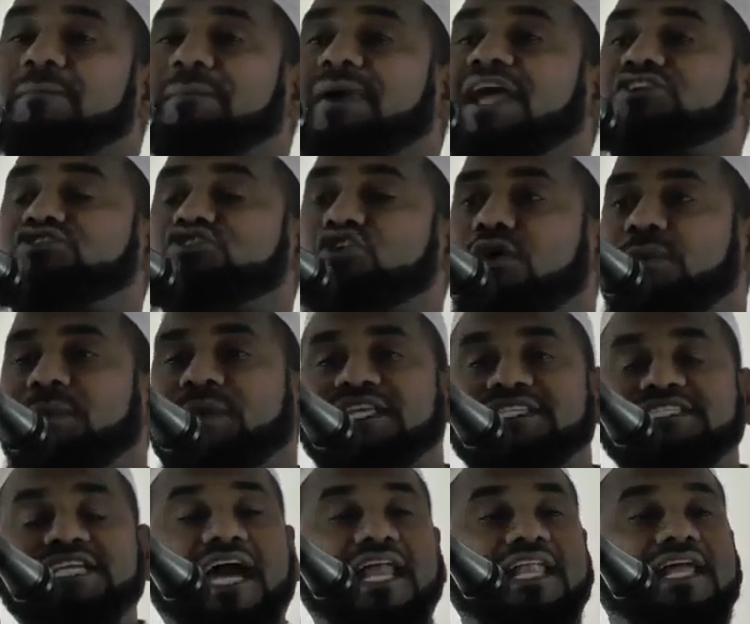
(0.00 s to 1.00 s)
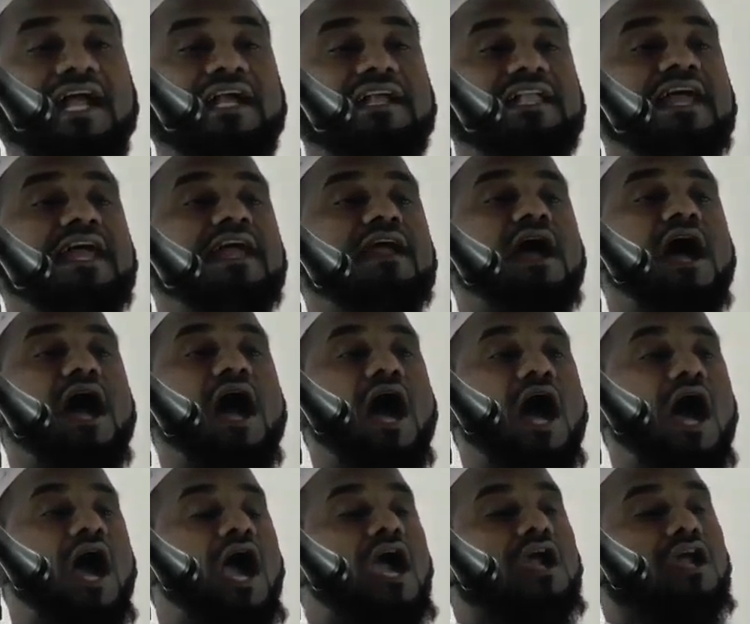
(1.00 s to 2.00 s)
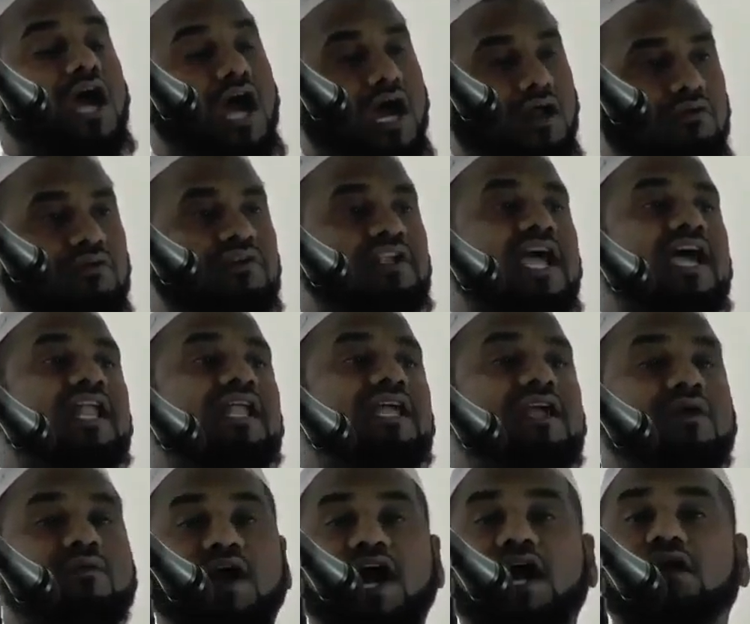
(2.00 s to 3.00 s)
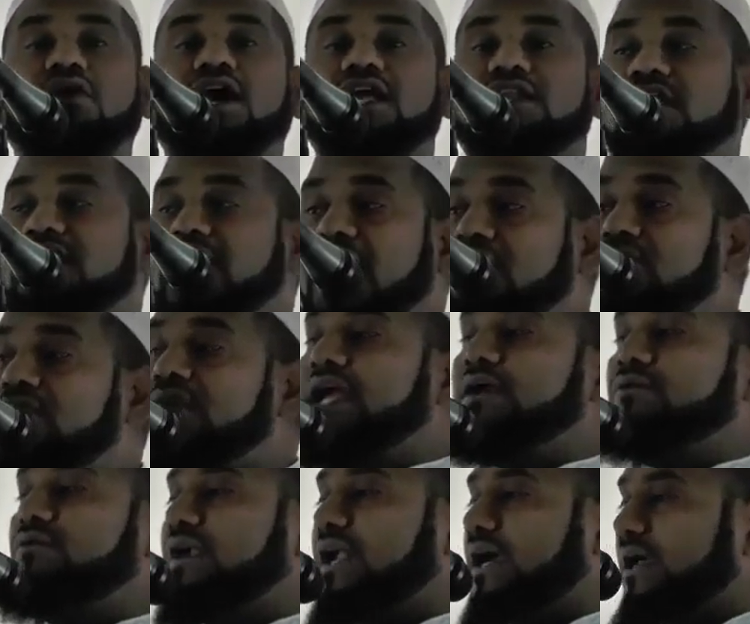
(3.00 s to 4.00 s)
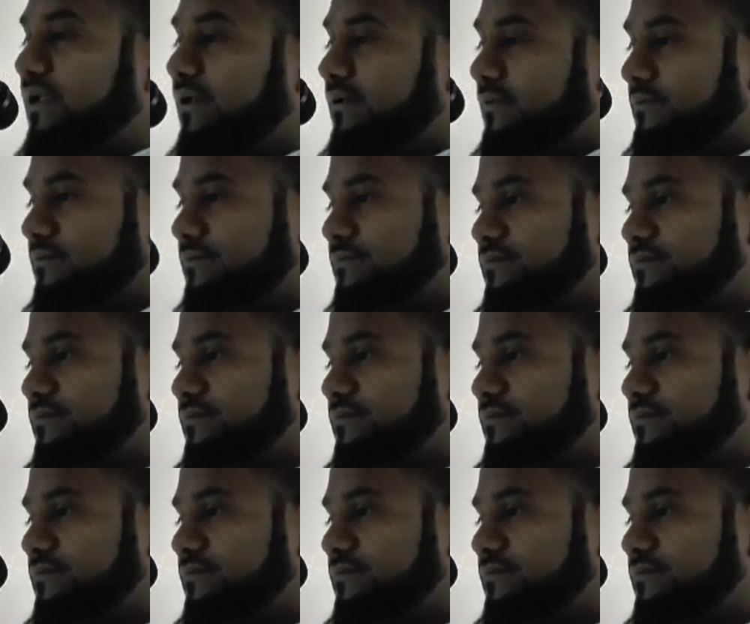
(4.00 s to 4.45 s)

మనపై చూపించాలి అంటే ఆ కారుణ్యానికి వారు అధికారులై ఉండాలి